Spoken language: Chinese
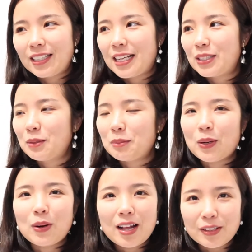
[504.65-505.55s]
也就没
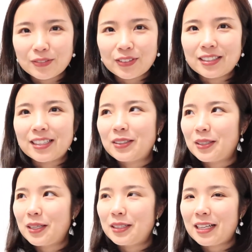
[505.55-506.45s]
有浪费掉，也